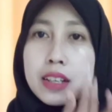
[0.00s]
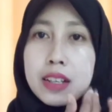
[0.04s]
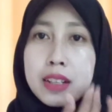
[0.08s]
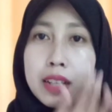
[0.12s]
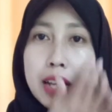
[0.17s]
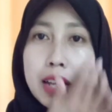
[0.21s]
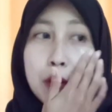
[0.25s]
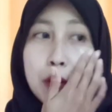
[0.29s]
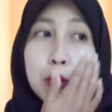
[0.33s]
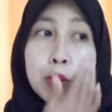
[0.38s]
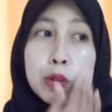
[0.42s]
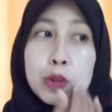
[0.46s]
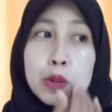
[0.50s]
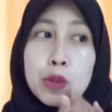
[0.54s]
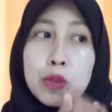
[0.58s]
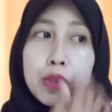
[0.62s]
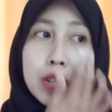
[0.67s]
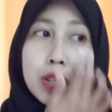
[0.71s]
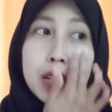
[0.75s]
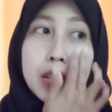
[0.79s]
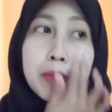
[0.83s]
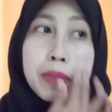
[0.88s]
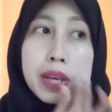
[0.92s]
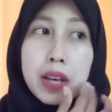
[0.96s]
Nah untuk
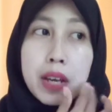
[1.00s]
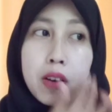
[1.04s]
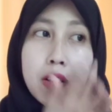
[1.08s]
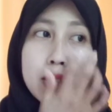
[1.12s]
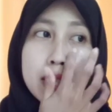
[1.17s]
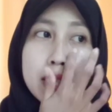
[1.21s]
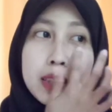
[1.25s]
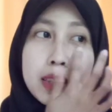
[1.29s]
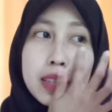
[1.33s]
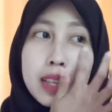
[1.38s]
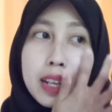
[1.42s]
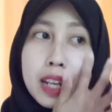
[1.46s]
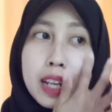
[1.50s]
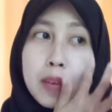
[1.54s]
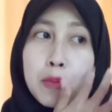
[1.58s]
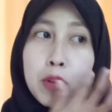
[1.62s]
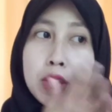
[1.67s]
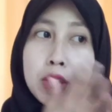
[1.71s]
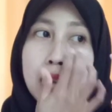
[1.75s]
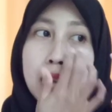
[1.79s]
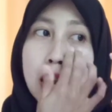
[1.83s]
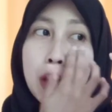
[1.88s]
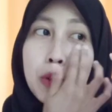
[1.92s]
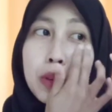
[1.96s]
krim Eko sendiri
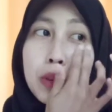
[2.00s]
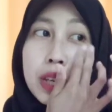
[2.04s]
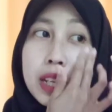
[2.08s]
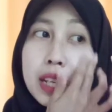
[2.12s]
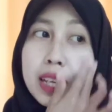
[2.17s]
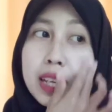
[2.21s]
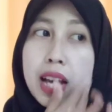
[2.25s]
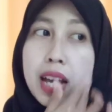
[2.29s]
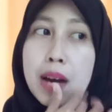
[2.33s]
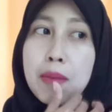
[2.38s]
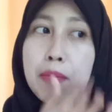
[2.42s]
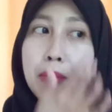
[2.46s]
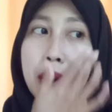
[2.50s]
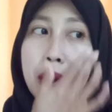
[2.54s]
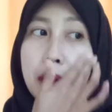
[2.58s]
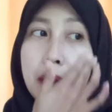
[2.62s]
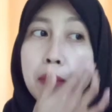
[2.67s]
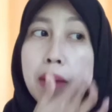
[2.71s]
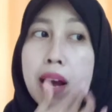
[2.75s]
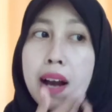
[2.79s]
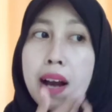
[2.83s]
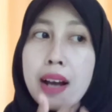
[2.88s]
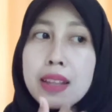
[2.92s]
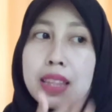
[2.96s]
menurut aku ini gampang
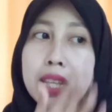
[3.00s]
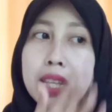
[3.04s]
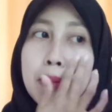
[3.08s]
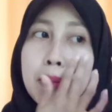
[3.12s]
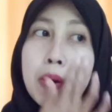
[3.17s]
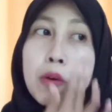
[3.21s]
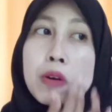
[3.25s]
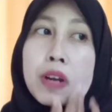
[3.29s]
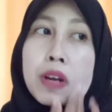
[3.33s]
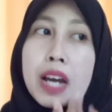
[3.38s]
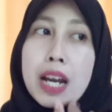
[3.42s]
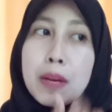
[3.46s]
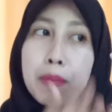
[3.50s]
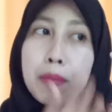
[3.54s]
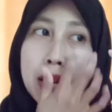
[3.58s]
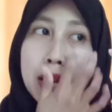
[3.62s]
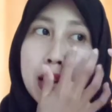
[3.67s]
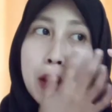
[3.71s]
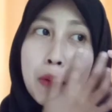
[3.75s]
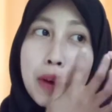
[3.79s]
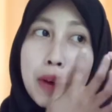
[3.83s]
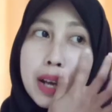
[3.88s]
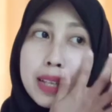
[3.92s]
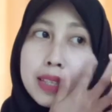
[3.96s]
banget dibaurkan
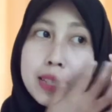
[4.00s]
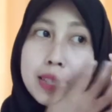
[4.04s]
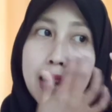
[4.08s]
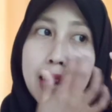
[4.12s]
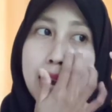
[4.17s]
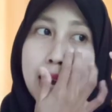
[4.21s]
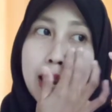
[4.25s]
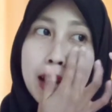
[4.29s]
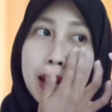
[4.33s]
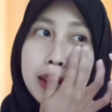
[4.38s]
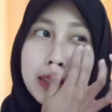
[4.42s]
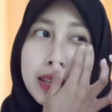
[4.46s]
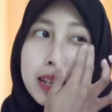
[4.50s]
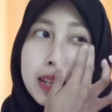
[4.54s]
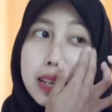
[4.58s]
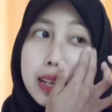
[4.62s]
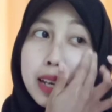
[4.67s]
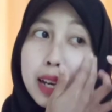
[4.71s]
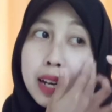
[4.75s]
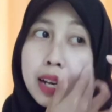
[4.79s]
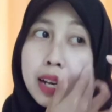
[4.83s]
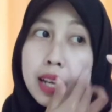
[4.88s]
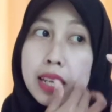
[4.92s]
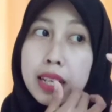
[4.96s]
pada wajah jadi
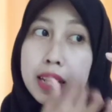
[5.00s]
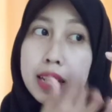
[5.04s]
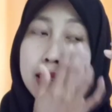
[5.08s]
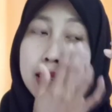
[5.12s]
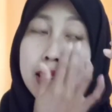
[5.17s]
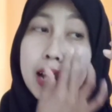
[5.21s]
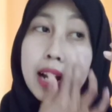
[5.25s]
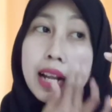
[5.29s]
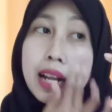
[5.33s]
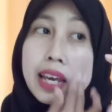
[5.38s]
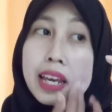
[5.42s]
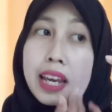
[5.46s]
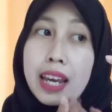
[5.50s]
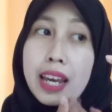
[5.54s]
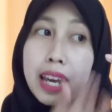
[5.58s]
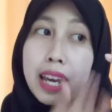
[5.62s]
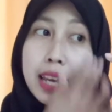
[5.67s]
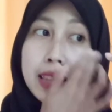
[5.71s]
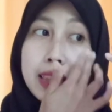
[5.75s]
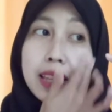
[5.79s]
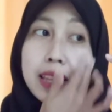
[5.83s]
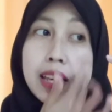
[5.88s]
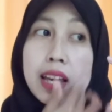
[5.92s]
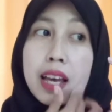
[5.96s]
karena ini tidak
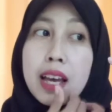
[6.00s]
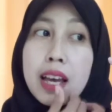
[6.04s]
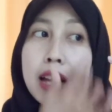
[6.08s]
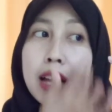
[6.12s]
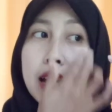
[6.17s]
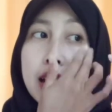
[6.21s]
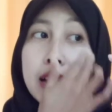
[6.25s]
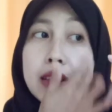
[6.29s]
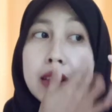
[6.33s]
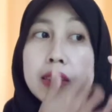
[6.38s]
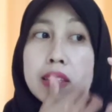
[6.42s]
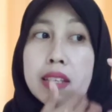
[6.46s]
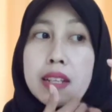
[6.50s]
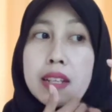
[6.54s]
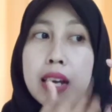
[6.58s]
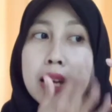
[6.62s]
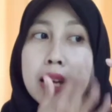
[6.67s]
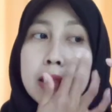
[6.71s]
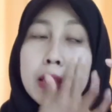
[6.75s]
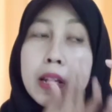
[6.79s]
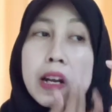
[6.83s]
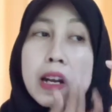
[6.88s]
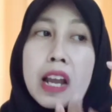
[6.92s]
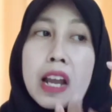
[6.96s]
lengket
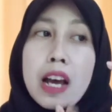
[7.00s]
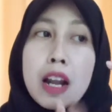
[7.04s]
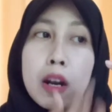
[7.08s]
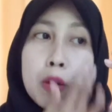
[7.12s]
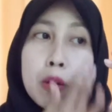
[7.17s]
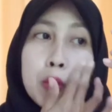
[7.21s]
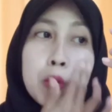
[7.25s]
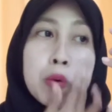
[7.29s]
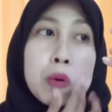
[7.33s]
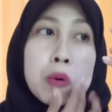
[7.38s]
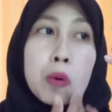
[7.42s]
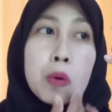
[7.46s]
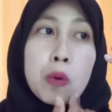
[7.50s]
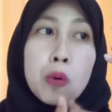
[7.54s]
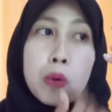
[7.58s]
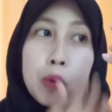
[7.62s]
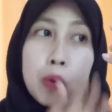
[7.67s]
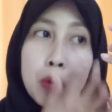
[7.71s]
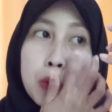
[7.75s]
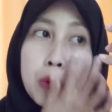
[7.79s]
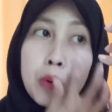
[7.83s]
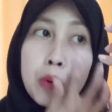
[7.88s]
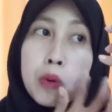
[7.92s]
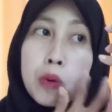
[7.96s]
tidak
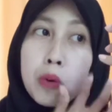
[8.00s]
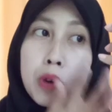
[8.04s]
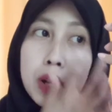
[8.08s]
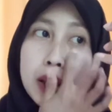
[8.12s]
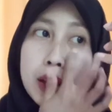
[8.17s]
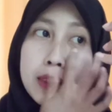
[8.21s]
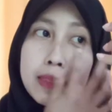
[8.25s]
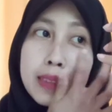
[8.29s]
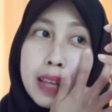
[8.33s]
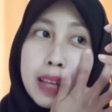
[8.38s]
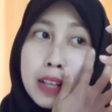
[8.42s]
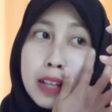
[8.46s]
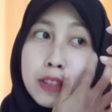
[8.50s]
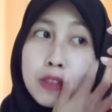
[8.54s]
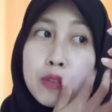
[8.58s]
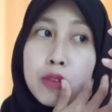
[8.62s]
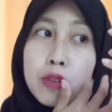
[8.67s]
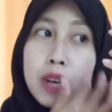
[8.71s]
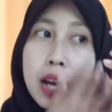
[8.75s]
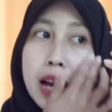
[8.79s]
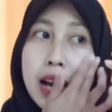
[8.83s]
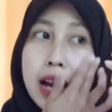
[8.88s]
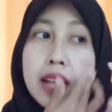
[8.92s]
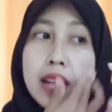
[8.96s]
terlalu kental
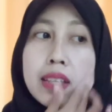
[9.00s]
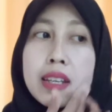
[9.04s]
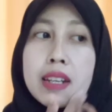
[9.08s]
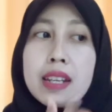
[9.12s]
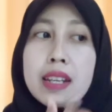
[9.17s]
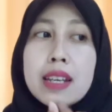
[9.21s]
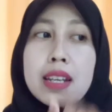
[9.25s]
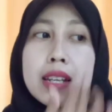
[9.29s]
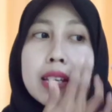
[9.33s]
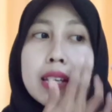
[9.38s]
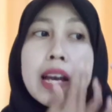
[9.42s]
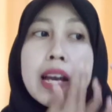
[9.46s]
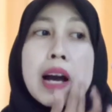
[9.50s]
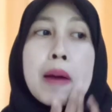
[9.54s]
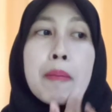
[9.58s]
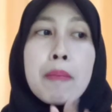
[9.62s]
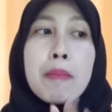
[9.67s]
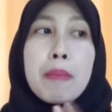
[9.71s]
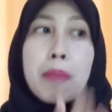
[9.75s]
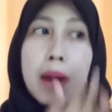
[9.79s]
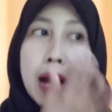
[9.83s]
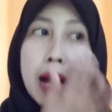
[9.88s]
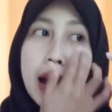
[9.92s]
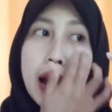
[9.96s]
juga jadi ini
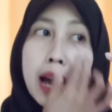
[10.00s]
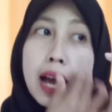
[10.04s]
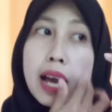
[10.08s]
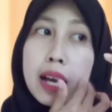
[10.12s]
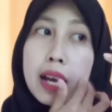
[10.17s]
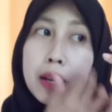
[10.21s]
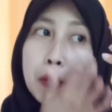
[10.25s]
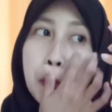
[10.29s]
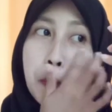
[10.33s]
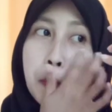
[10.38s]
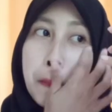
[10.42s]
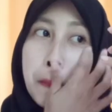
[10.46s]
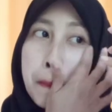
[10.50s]
gampang